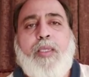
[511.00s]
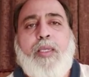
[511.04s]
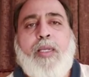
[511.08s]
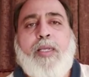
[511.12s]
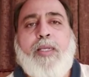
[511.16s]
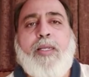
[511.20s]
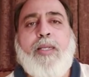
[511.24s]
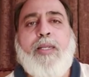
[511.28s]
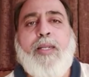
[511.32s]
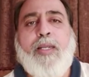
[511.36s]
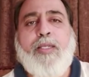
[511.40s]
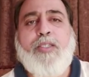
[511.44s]
एक
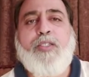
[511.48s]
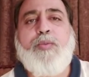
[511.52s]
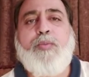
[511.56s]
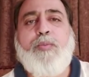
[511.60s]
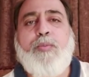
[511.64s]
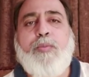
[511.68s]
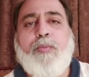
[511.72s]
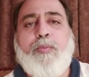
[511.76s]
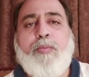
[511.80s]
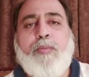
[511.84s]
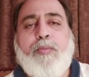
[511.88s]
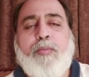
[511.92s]

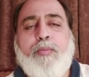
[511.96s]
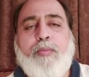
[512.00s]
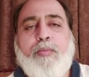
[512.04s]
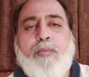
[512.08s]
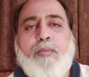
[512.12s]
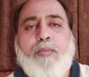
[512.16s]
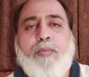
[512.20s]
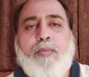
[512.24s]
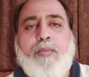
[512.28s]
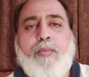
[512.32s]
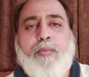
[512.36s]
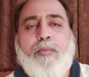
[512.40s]
नज्म
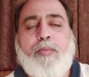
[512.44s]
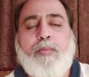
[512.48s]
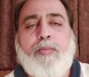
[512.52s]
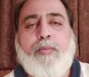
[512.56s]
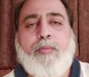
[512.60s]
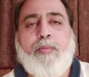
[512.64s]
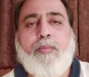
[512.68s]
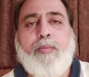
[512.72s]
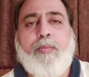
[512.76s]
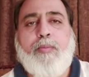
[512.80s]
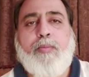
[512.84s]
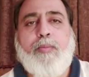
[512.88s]

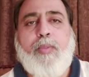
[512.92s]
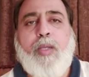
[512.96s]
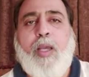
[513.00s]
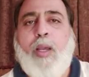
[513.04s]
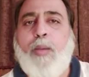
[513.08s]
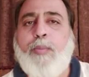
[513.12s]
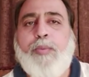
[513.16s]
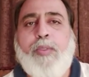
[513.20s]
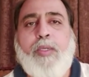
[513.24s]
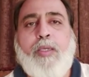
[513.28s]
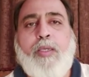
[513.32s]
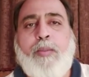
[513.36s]

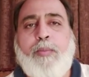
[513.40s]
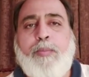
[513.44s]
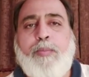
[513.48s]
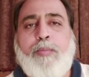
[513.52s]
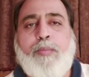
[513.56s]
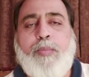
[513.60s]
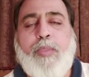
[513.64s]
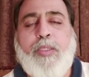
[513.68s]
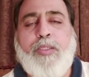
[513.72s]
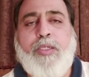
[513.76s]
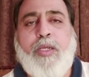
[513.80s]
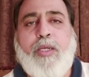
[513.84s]
आपकी
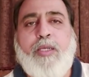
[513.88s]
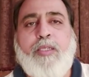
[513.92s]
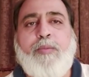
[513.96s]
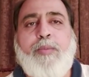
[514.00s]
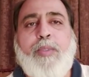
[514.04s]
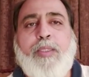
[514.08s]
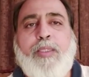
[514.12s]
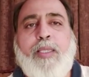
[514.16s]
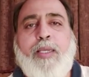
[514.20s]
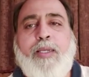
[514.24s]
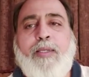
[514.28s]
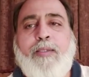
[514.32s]
पेश
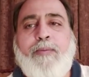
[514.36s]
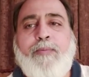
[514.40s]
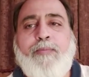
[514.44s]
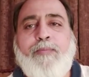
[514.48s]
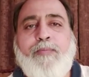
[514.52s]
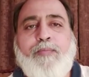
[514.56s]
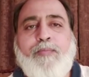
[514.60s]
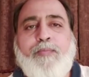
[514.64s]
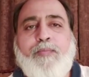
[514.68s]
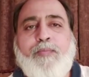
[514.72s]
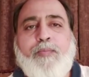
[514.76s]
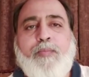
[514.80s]
खिदमत है
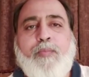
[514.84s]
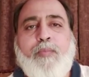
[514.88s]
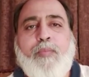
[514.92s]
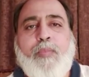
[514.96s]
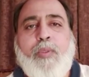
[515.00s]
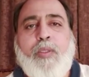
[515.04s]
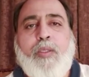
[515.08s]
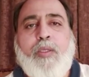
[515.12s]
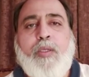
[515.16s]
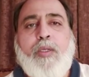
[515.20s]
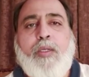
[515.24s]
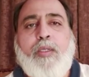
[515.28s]

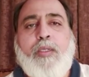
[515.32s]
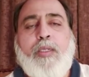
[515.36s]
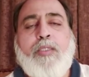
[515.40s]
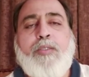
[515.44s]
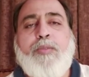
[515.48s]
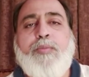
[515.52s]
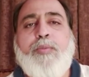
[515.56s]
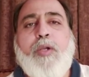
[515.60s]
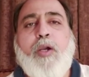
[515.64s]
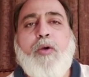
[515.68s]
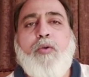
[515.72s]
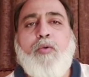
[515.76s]

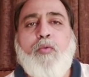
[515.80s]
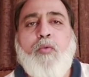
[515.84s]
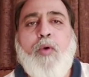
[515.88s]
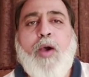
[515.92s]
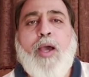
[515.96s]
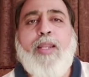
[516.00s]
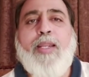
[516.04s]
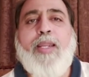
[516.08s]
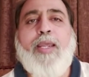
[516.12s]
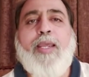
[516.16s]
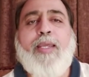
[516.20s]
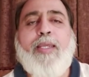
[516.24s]
नज्म का
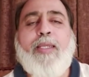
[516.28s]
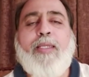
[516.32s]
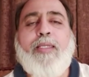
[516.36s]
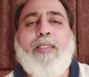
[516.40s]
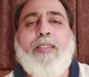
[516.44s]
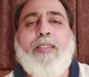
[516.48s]
उनवान है